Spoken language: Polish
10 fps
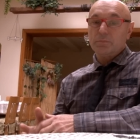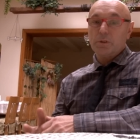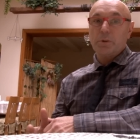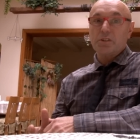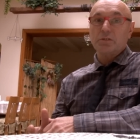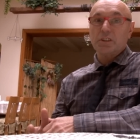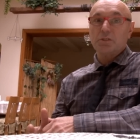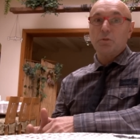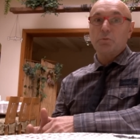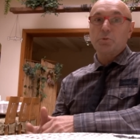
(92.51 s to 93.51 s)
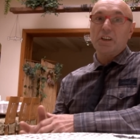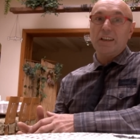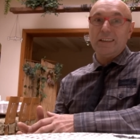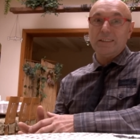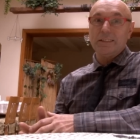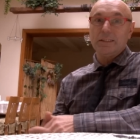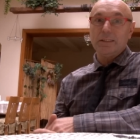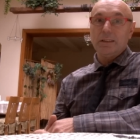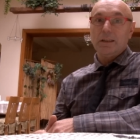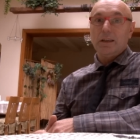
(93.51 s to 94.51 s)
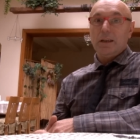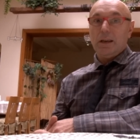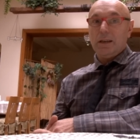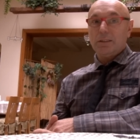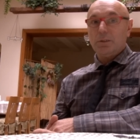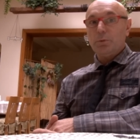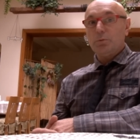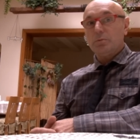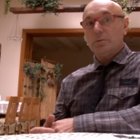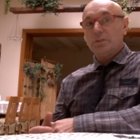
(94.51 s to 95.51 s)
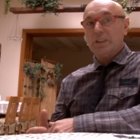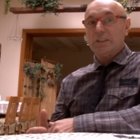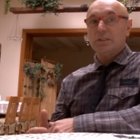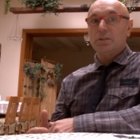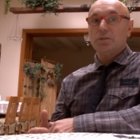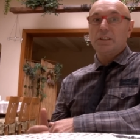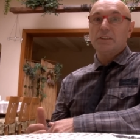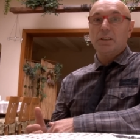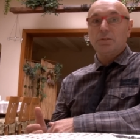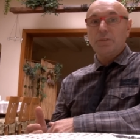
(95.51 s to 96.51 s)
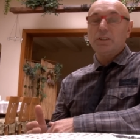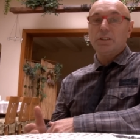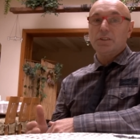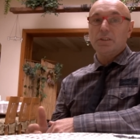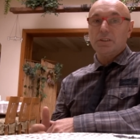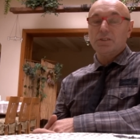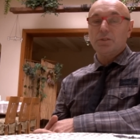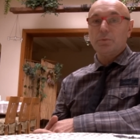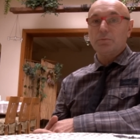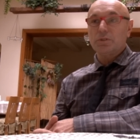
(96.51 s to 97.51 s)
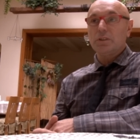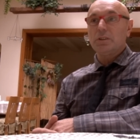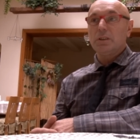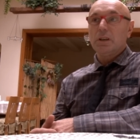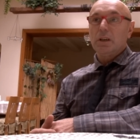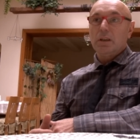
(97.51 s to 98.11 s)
przepraszam za słowo, przeklęty, ale to był czas do zastanowienia się nad sobą, czyli